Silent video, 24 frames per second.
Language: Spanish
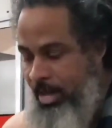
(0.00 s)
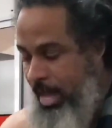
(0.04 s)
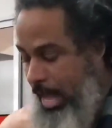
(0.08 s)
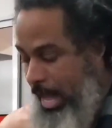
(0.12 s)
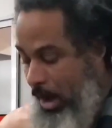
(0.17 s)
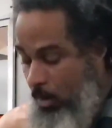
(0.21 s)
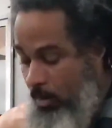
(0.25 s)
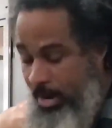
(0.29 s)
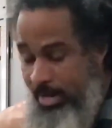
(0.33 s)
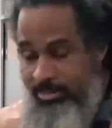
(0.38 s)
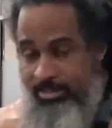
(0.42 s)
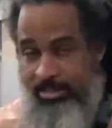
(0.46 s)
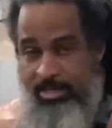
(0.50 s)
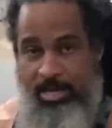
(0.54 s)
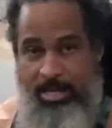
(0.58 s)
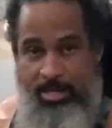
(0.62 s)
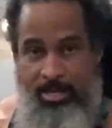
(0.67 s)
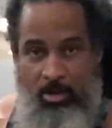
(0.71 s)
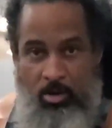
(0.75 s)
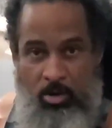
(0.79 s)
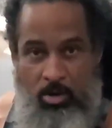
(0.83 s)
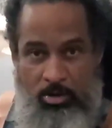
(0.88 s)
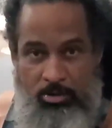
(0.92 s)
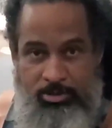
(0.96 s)
Ahora sí les
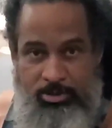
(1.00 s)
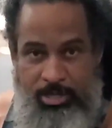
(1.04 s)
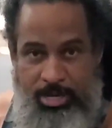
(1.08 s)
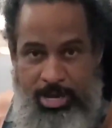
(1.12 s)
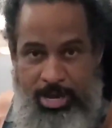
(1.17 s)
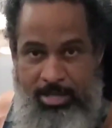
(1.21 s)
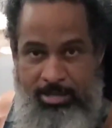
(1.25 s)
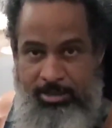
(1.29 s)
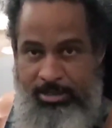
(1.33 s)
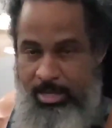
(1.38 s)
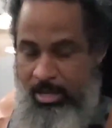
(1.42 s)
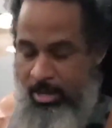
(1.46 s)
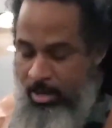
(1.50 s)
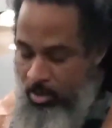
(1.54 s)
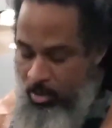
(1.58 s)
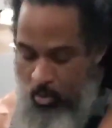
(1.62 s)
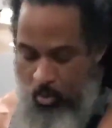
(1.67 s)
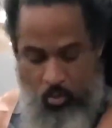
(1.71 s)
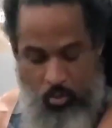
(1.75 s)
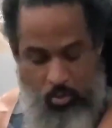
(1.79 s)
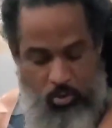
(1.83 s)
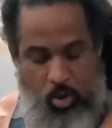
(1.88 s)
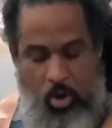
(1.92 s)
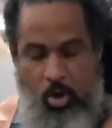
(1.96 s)
digo lo siguiente,
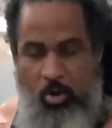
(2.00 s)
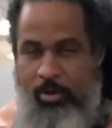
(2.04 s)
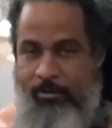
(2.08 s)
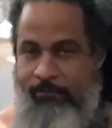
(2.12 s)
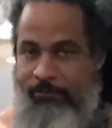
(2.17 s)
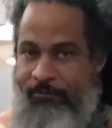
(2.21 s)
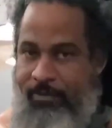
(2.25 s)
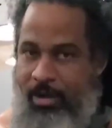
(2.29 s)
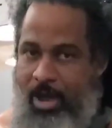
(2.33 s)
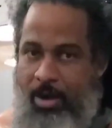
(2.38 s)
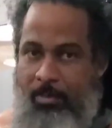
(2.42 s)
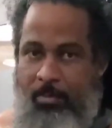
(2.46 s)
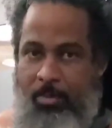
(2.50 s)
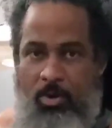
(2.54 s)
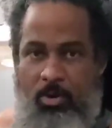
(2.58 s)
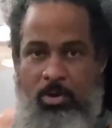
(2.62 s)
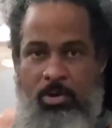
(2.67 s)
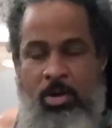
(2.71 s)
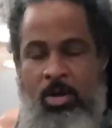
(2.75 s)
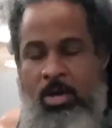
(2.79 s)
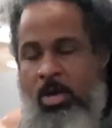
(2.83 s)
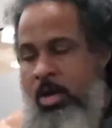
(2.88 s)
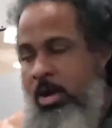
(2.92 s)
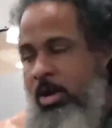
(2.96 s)
un codo enfermo
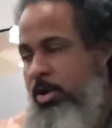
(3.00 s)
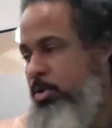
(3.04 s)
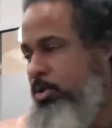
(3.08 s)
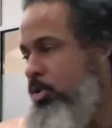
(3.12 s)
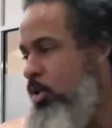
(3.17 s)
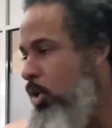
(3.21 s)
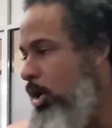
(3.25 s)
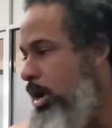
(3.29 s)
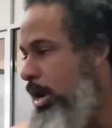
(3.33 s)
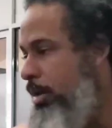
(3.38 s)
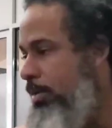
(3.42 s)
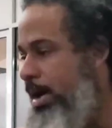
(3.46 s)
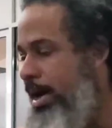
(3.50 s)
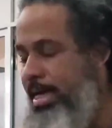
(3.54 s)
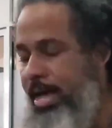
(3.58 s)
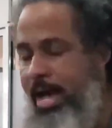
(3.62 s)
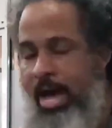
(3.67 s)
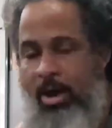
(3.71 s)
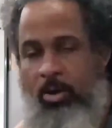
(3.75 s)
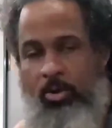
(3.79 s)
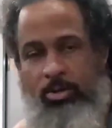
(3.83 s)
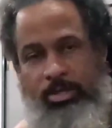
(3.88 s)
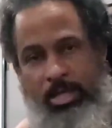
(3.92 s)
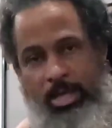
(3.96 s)
no les va a
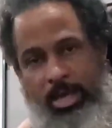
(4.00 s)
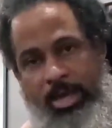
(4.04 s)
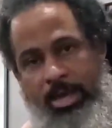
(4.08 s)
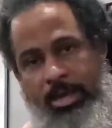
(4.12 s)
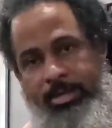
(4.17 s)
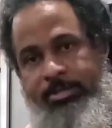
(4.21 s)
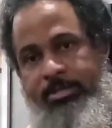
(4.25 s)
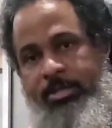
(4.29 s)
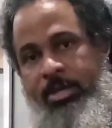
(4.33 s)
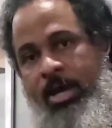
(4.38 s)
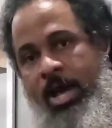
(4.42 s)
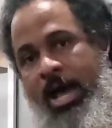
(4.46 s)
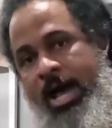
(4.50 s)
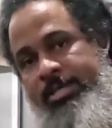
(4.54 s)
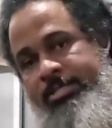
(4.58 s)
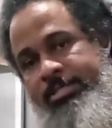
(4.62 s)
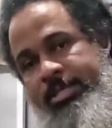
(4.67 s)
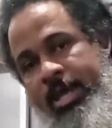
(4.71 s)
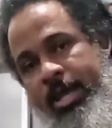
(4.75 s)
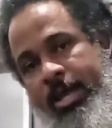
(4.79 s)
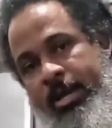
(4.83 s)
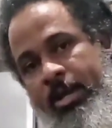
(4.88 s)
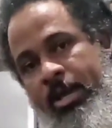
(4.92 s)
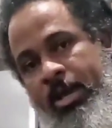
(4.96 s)
dejar a ustedes
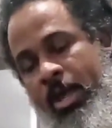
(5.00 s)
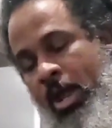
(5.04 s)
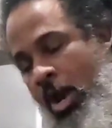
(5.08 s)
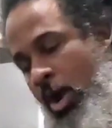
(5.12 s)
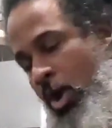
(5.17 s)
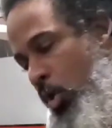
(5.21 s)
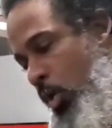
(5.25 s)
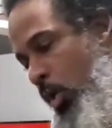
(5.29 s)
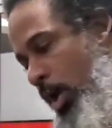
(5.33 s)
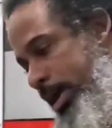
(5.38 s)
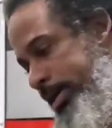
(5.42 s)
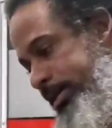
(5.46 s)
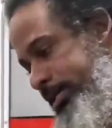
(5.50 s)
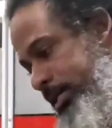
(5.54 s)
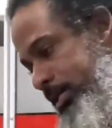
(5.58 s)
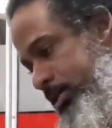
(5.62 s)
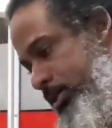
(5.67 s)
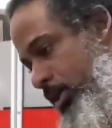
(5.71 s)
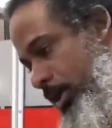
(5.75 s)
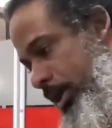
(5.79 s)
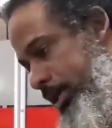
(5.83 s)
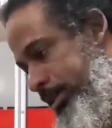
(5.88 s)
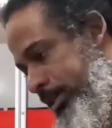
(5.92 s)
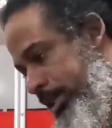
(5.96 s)
hacer los
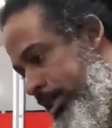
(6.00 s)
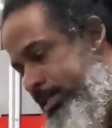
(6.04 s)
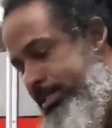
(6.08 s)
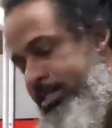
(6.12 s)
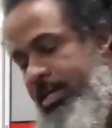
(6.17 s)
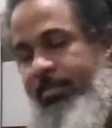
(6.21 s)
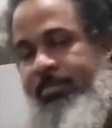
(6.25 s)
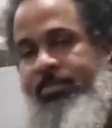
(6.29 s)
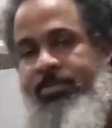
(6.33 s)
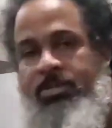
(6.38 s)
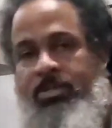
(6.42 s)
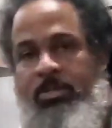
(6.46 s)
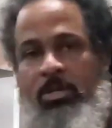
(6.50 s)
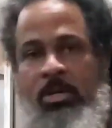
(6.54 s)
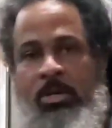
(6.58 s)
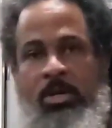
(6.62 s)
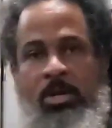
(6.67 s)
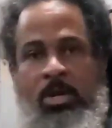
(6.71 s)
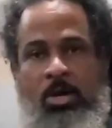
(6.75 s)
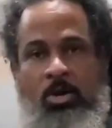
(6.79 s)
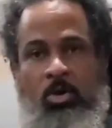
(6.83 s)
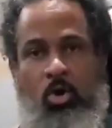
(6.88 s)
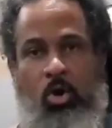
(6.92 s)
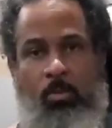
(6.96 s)
ejercicios de tríceps
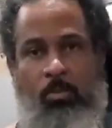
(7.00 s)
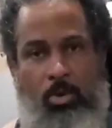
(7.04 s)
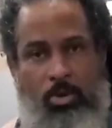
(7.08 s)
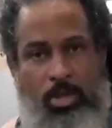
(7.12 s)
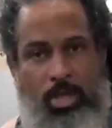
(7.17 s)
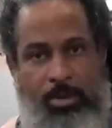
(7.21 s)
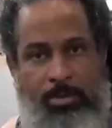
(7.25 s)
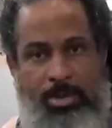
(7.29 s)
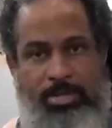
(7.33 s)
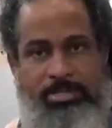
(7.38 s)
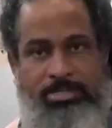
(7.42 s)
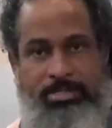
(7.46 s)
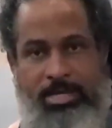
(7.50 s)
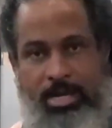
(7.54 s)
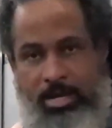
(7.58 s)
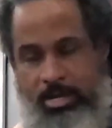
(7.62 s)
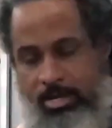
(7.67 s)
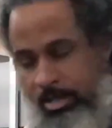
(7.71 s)
como debe ser.